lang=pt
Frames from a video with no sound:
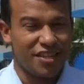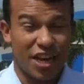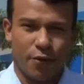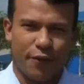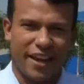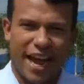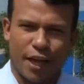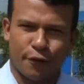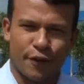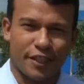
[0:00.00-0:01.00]
Chega o
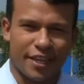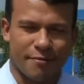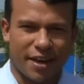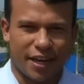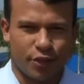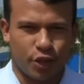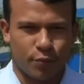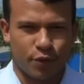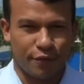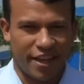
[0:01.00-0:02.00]
feriado, fim de semana, todo
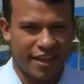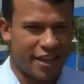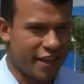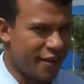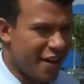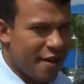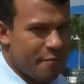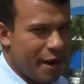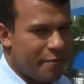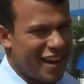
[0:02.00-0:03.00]
mundo vem aqui
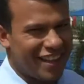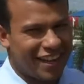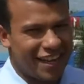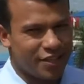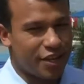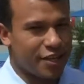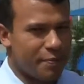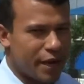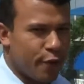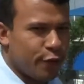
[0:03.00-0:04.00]
para a Praia da Graciosa
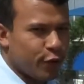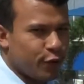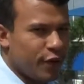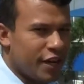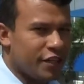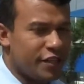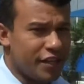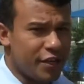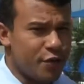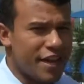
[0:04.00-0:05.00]
pegar um flutuante.
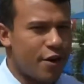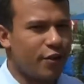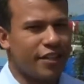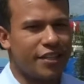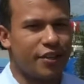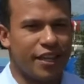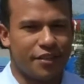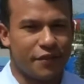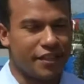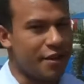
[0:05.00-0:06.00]
E o que aconteceu
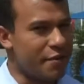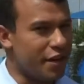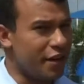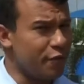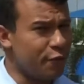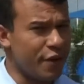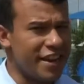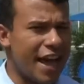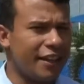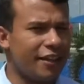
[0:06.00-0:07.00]
nesse fim de semana não foi
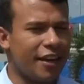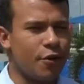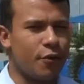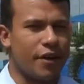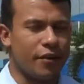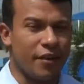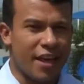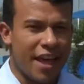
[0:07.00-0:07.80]
nada tranquilo.